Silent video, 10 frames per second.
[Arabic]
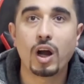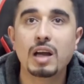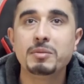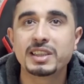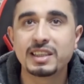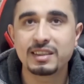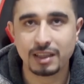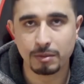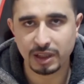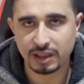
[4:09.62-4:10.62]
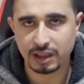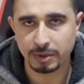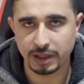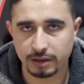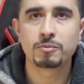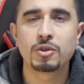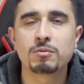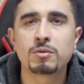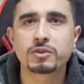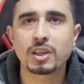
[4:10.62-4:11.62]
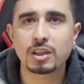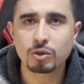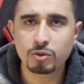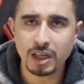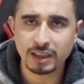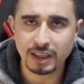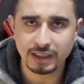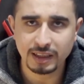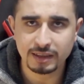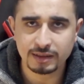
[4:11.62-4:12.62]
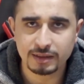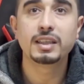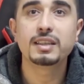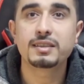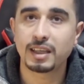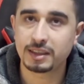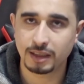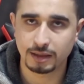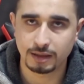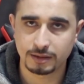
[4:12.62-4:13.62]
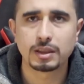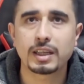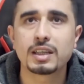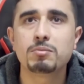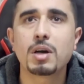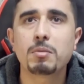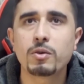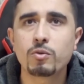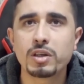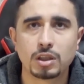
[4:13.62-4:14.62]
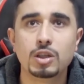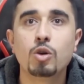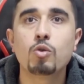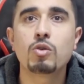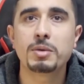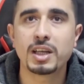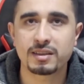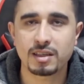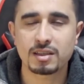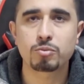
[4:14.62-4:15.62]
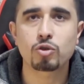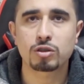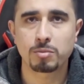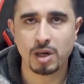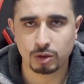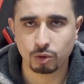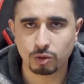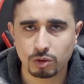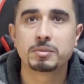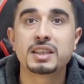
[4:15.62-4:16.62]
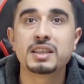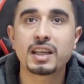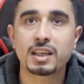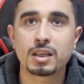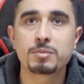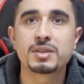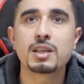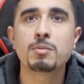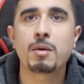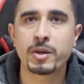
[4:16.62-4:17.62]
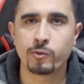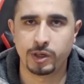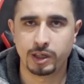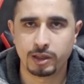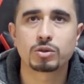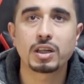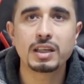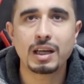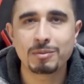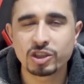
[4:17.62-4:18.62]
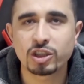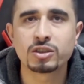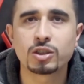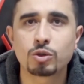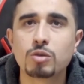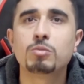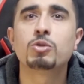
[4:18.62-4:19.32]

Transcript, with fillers: وحامل كيس ابيض كبير من المفترض يكون هذا الكيس كيس هدايا لكن بابا نويل اللي هو بالاساس بروس باردو متنكر بزي بابا نويل وطلع من شنطته